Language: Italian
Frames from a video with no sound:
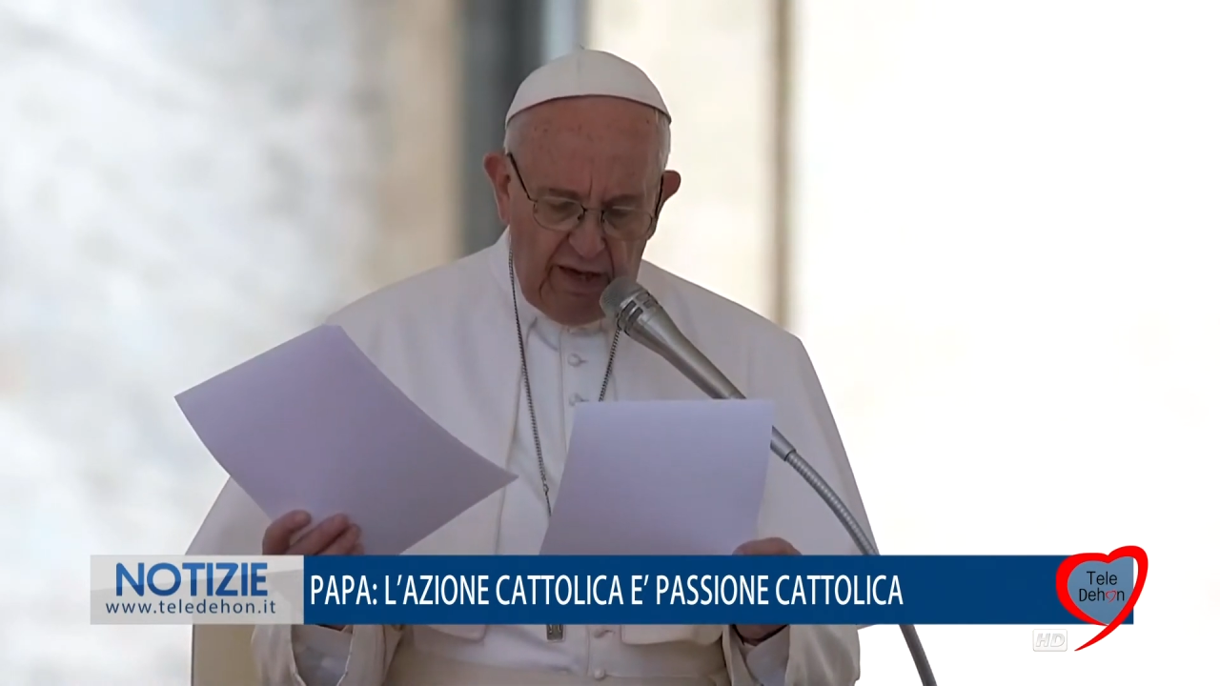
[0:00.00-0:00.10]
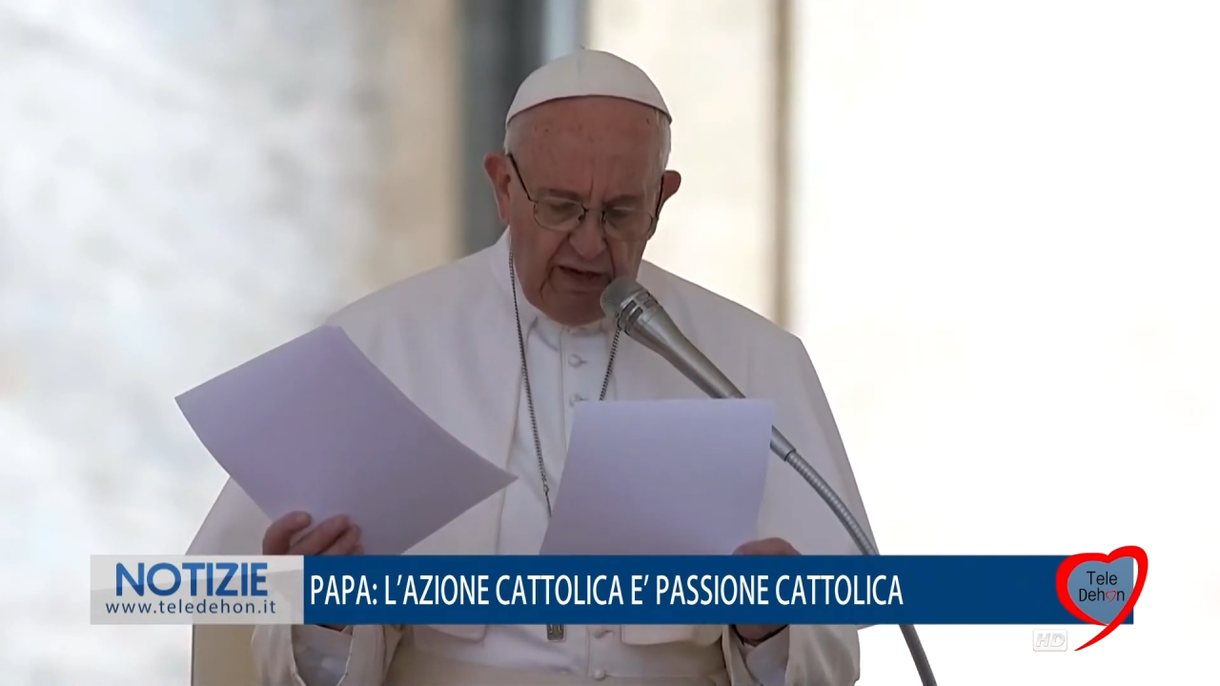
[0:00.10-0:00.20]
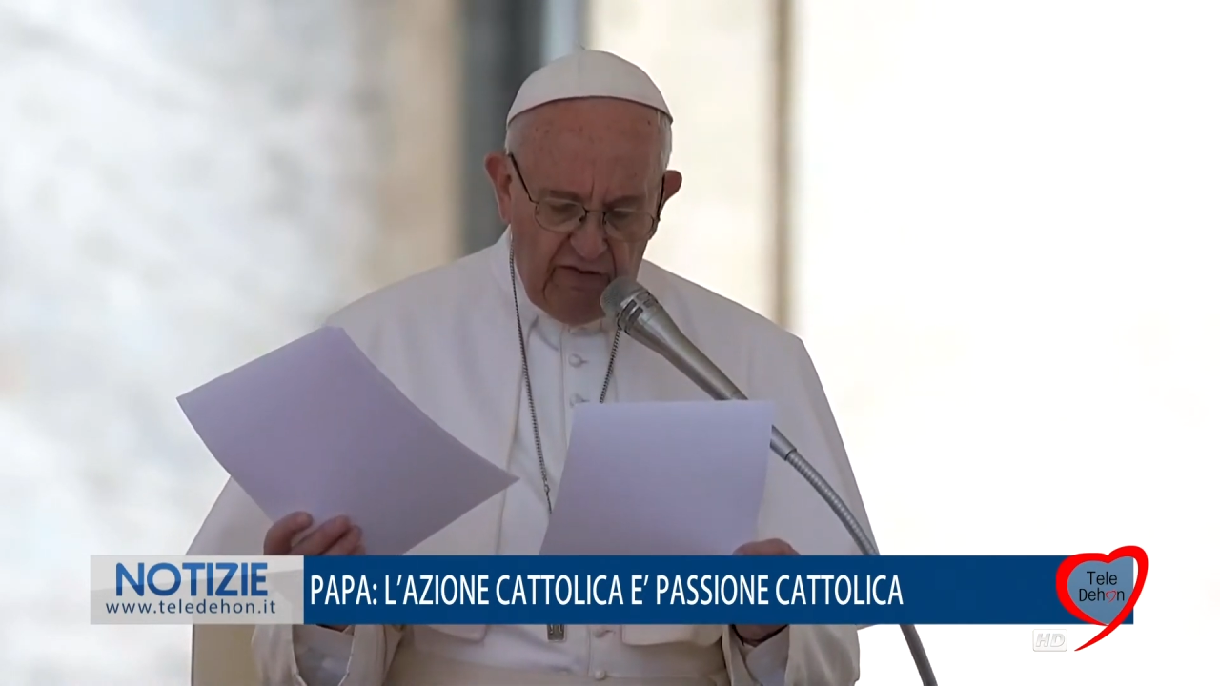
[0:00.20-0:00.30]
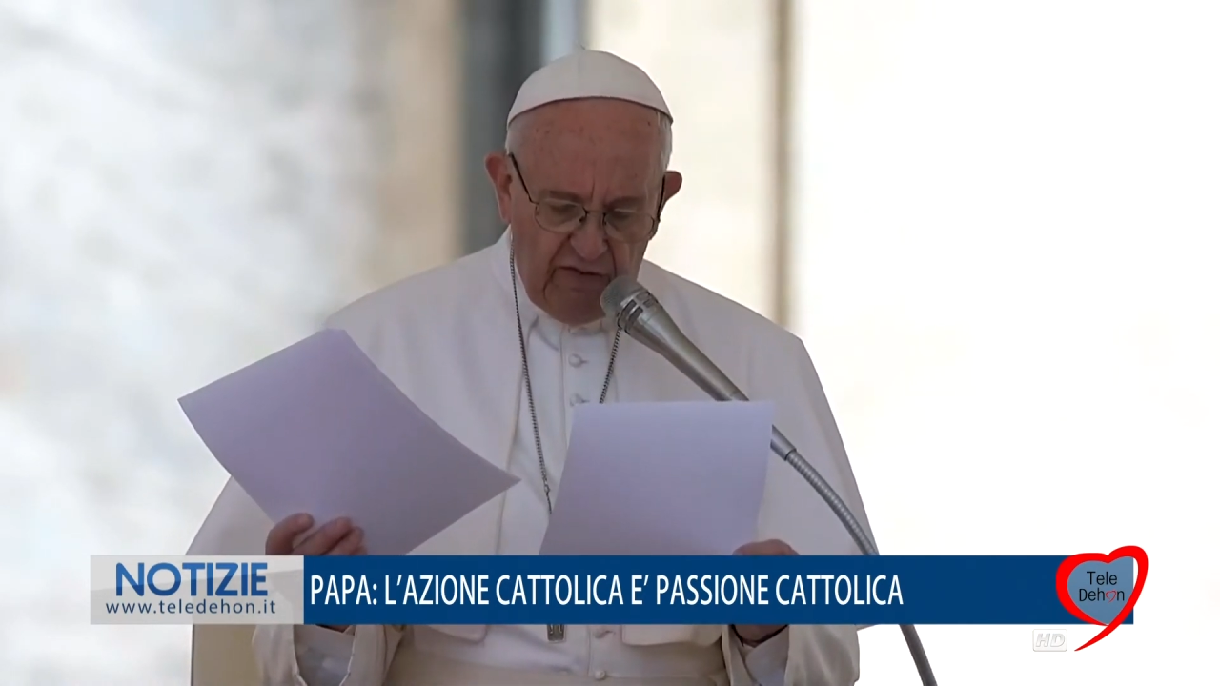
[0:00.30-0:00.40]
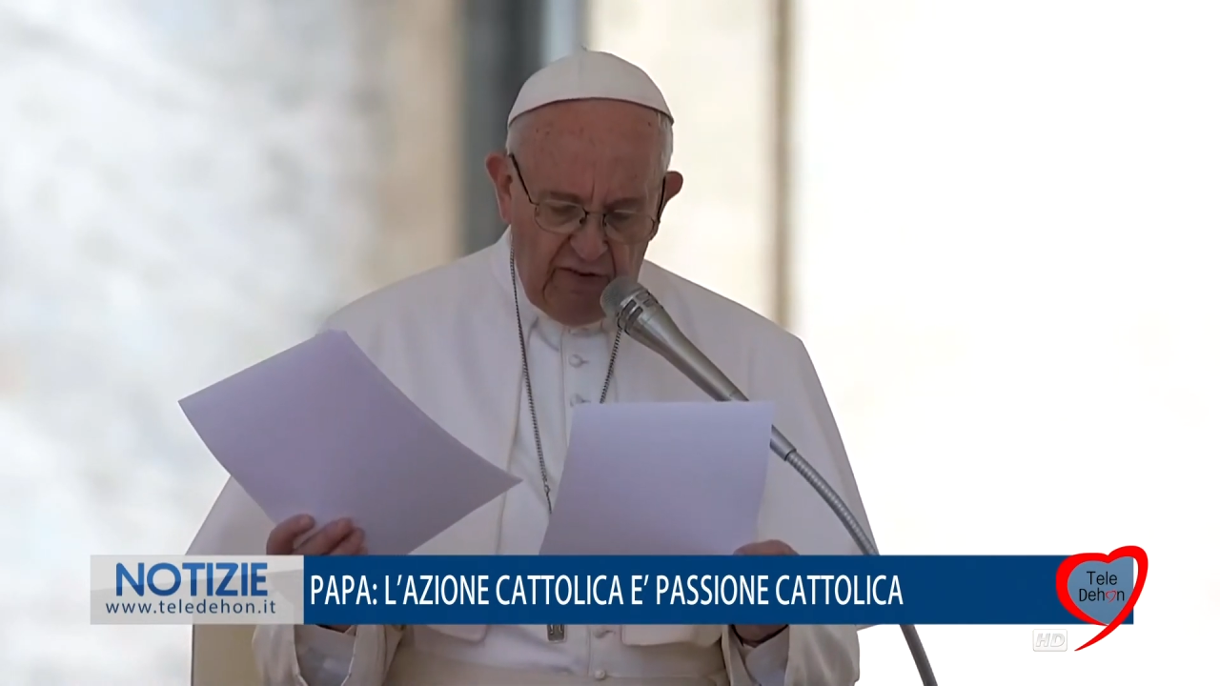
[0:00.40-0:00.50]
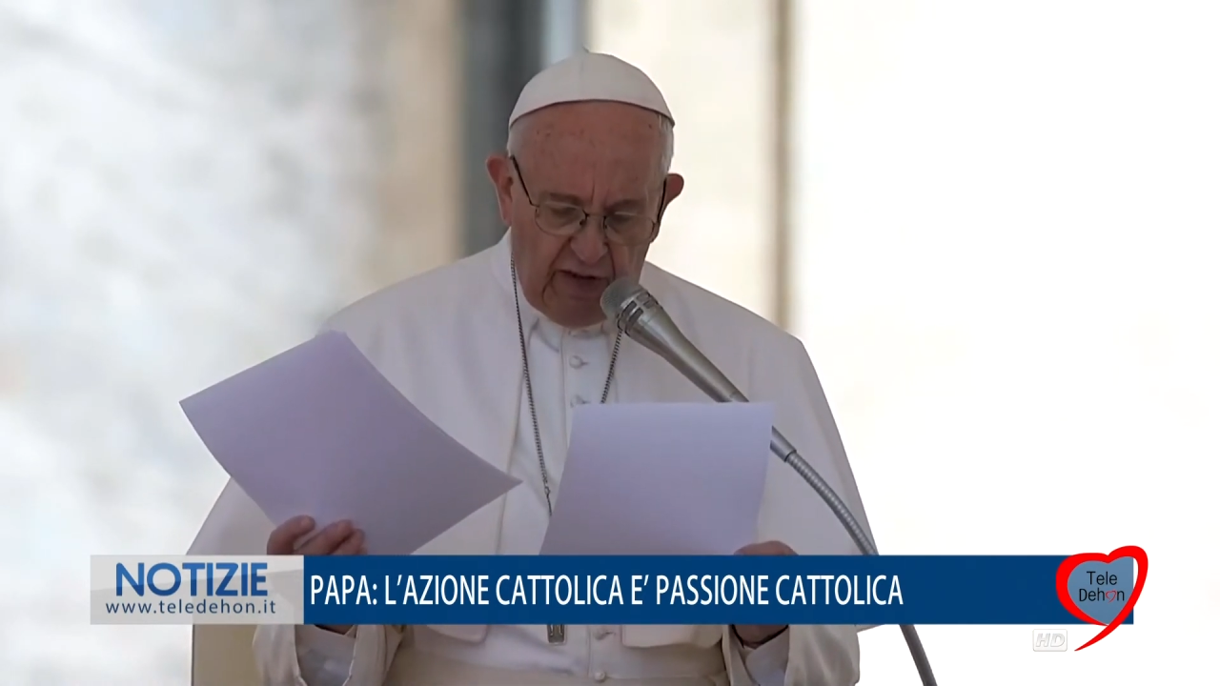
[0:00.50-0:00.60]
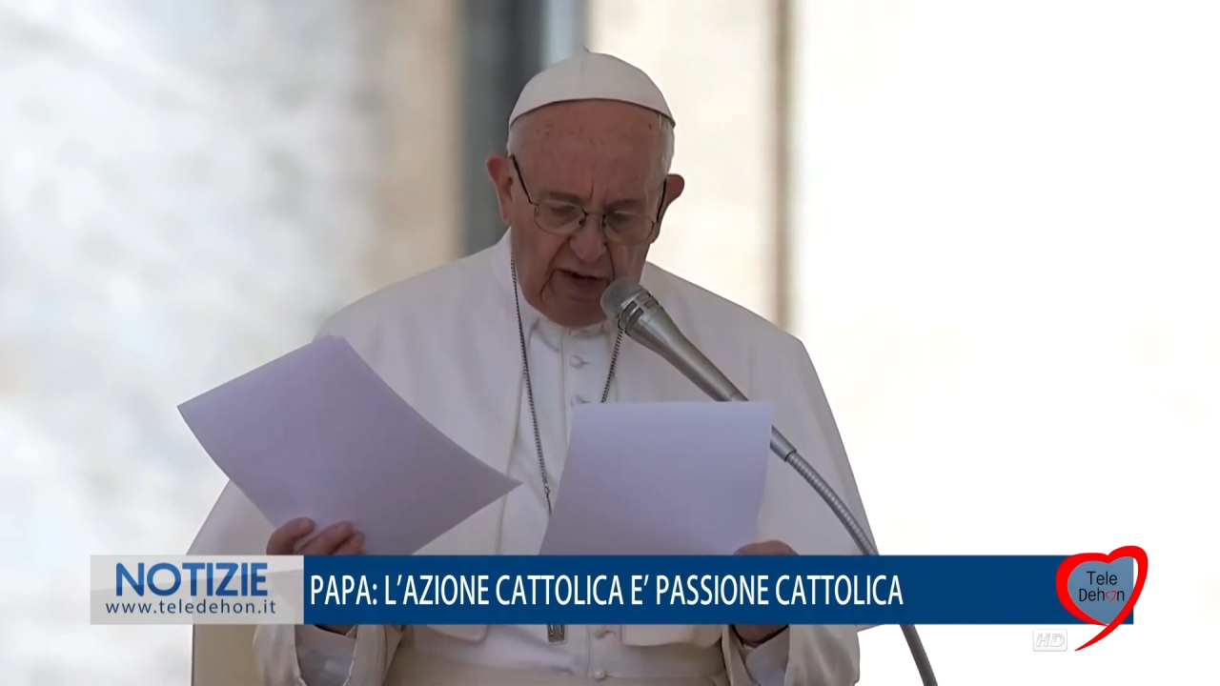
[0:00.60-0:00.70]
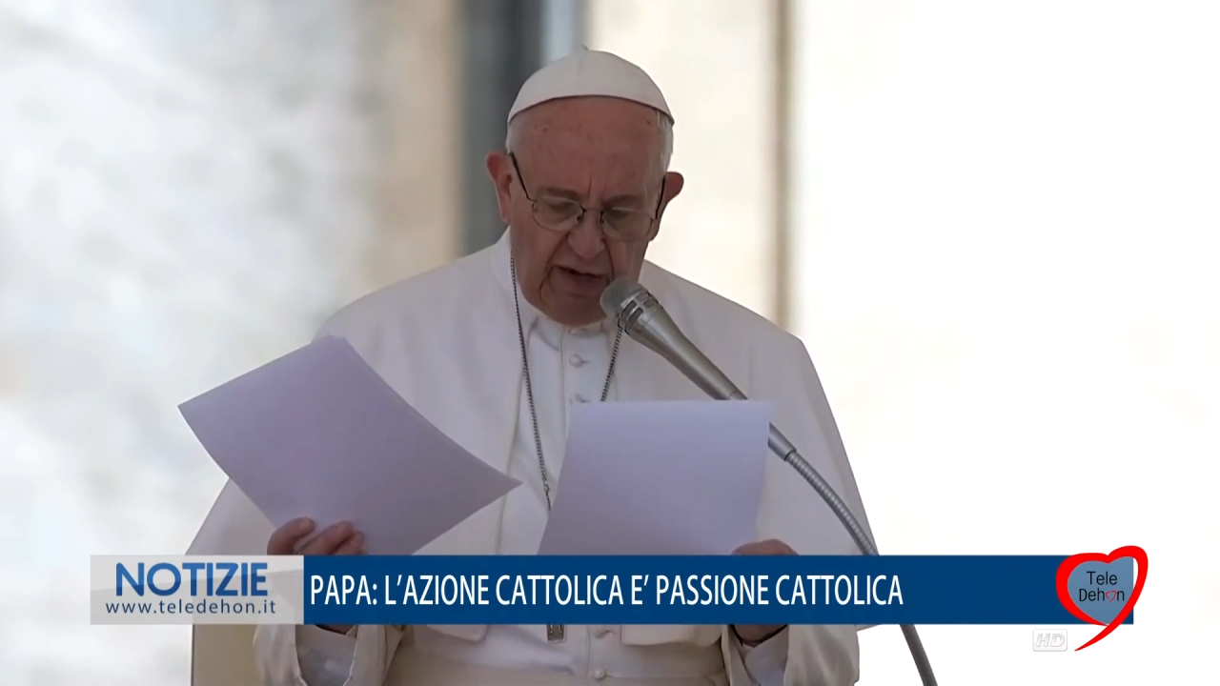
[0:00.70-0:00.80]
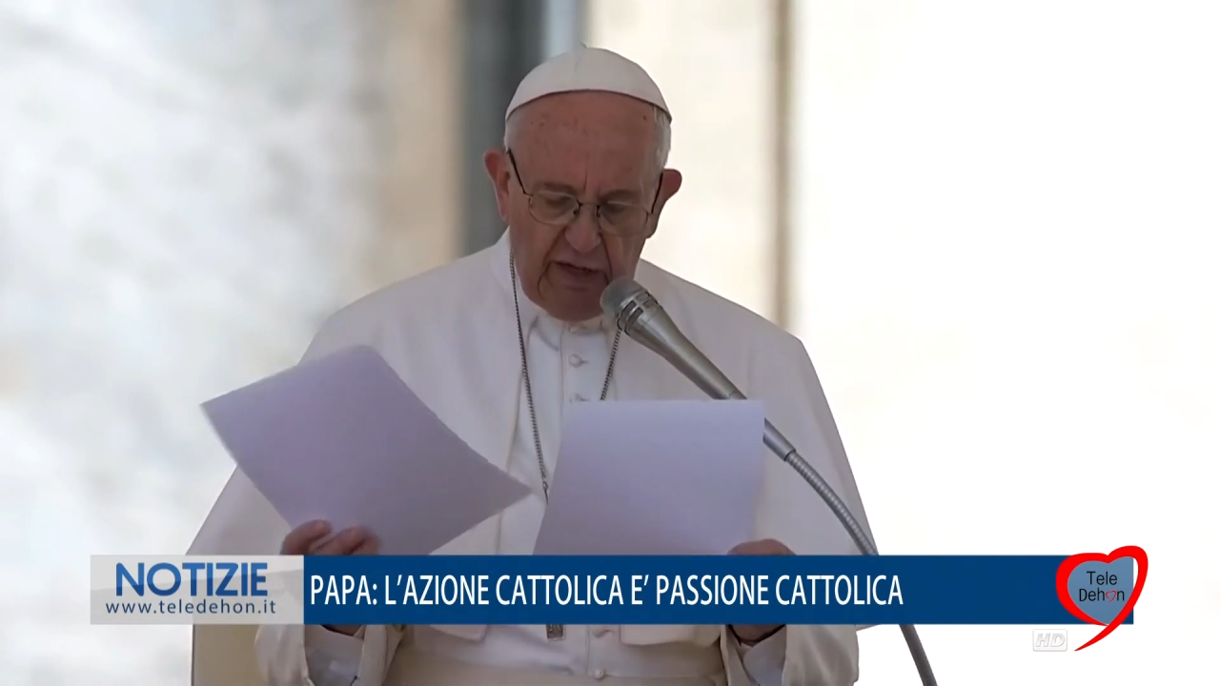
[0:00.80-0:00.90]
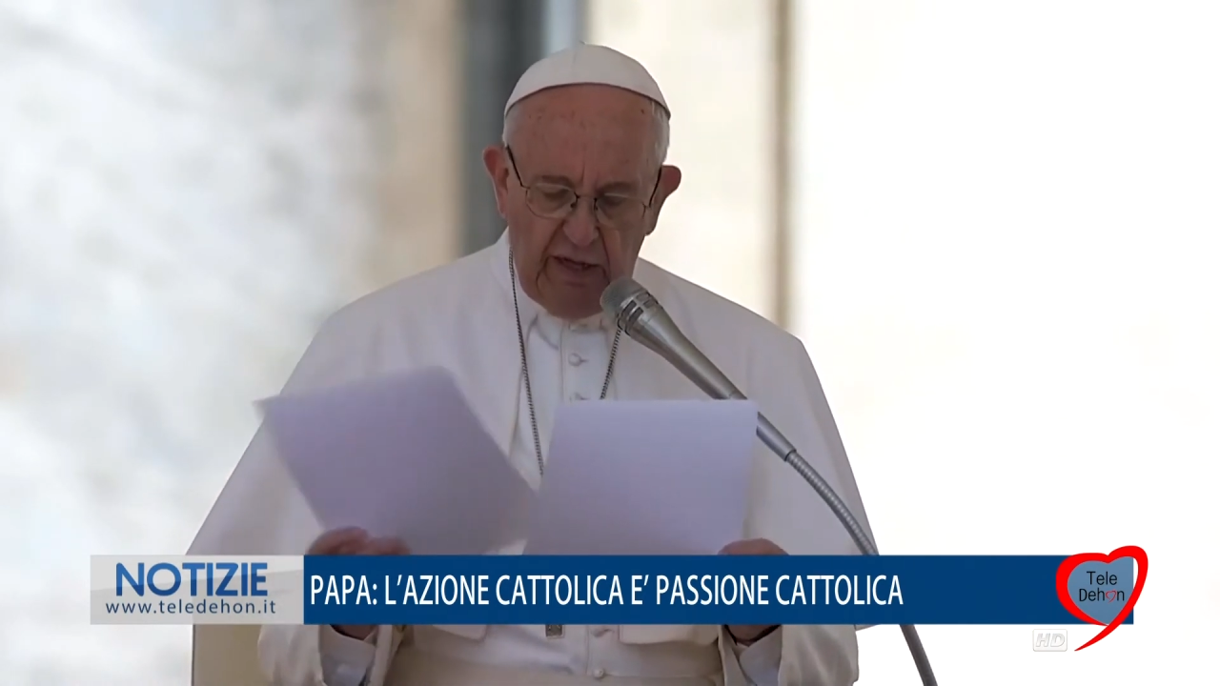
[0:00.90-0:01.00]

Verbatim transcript: strade